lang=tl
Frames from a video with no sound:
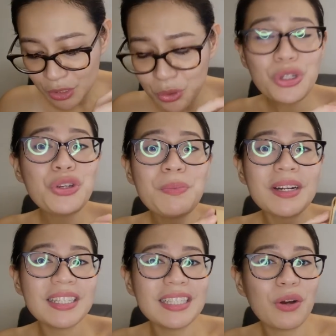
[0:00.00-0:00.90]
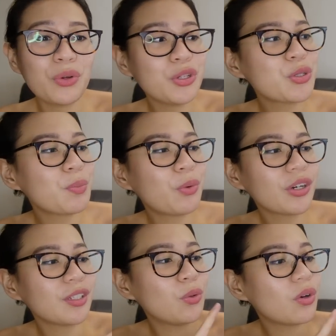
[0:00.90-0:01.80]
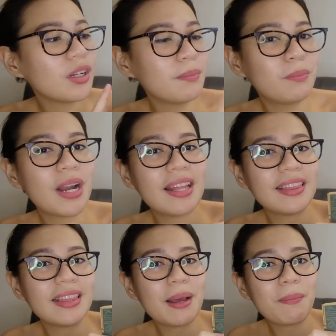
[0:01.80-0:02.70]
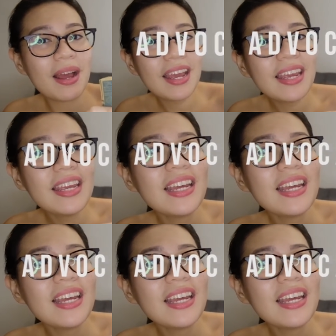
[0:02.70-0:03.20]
So, yun yung maganda when you support a local brand na may